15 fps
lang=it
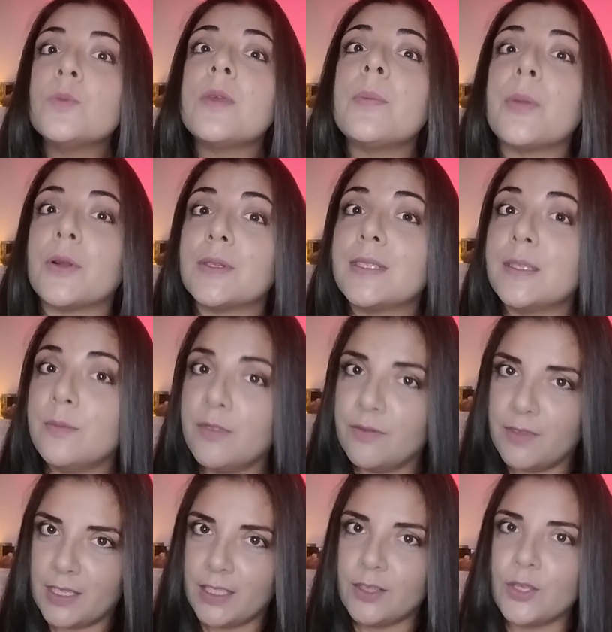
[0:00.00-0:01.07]
miei prossimi
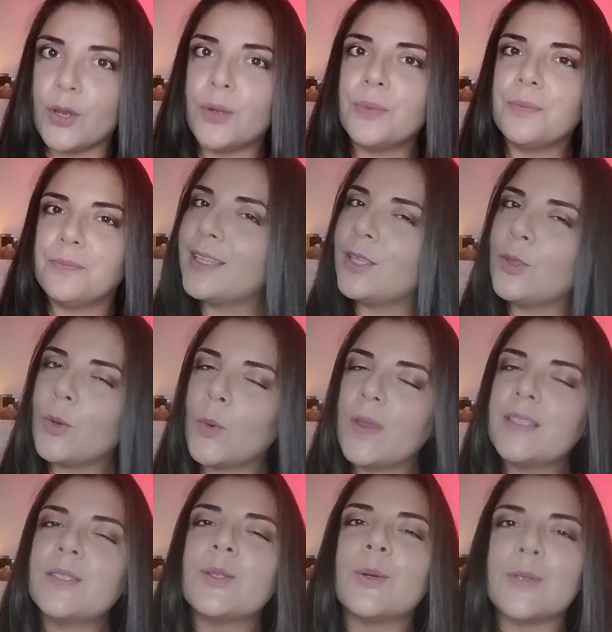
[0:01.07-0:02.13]
video. Detto Detto
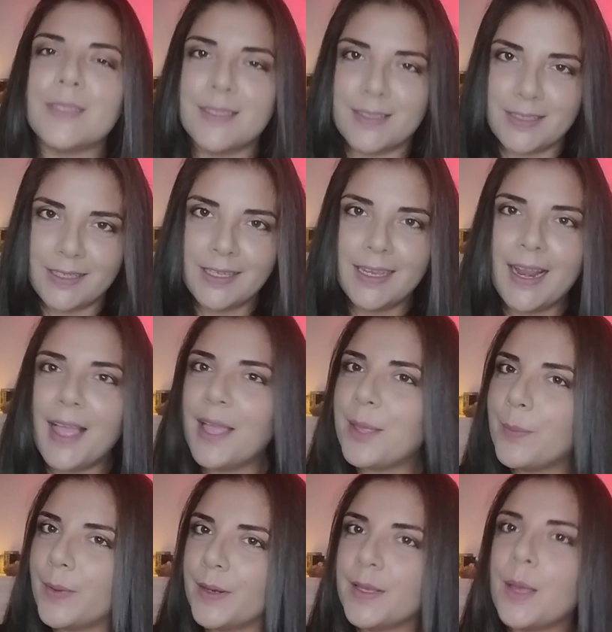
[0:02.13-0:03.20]
questo, sigla
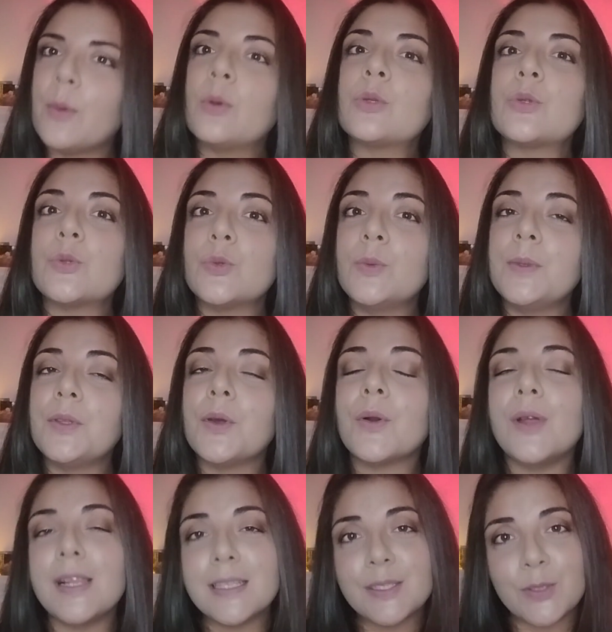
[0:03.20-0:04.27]
e partiamo subito
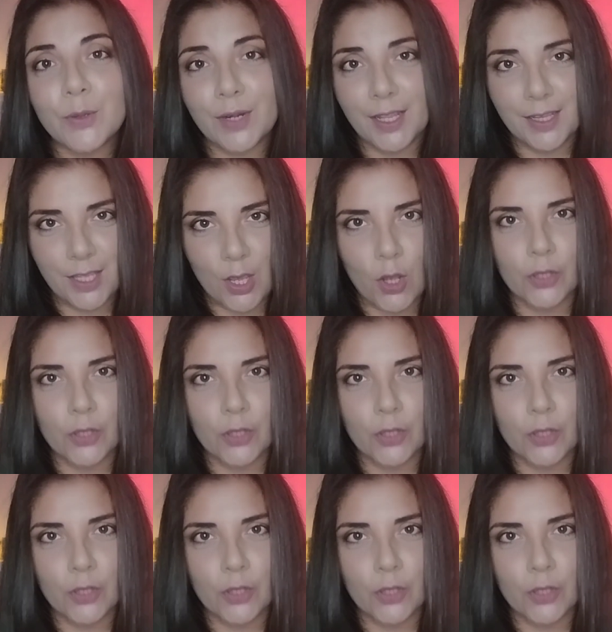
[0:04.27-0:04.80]
con la storia di